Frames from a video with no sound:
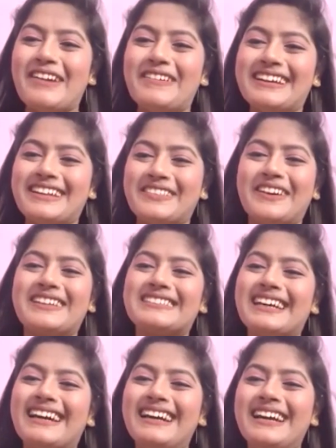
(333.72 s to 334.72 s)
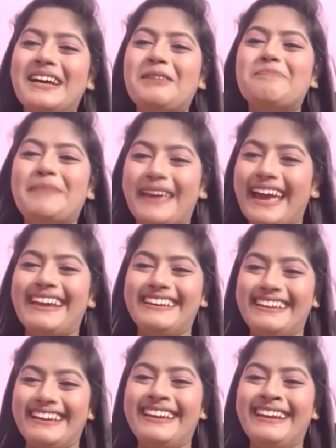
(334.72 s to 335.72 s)
কারণ এটা তো একটা
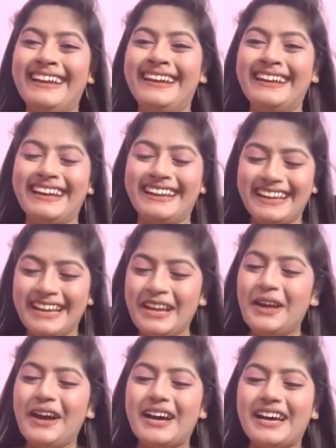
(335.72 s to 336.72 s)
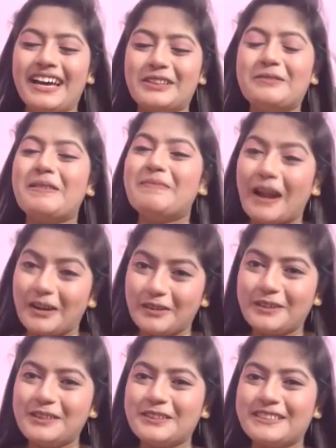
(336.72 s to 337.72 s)
বেআইনি তোমার বারো
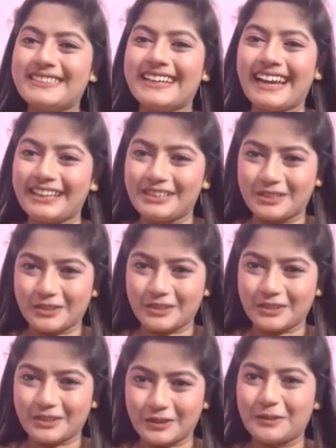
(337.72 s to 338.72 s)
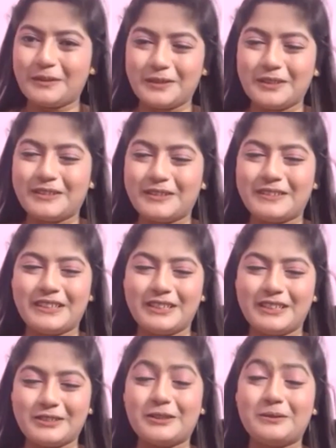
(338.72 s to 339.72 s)
বছর যেখানে চোদ্দ বছর
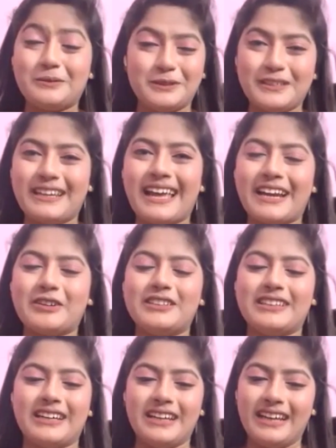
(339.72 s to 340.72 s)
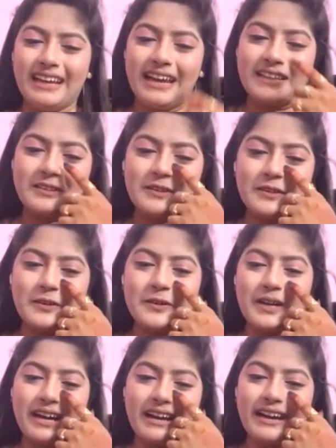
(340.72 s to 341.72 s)
চোদ্দ বছর লাগার কথা তো
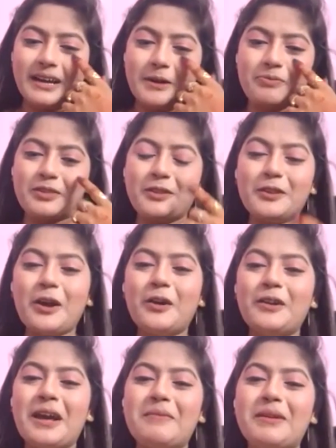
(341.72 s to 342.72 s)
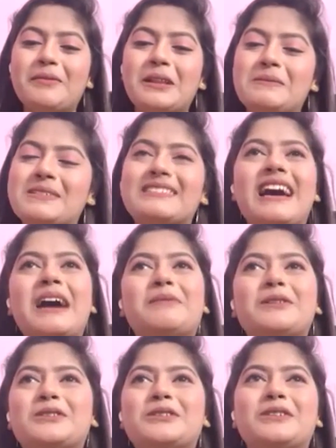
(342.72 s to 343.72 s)
তো তখন আমি বললাম যে না
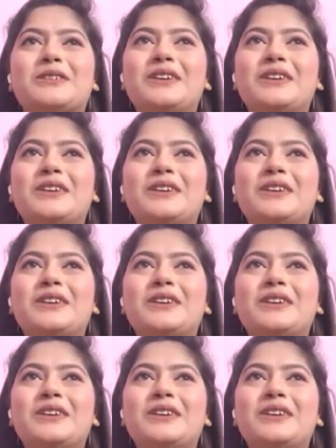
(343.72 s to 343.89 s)
আমার তো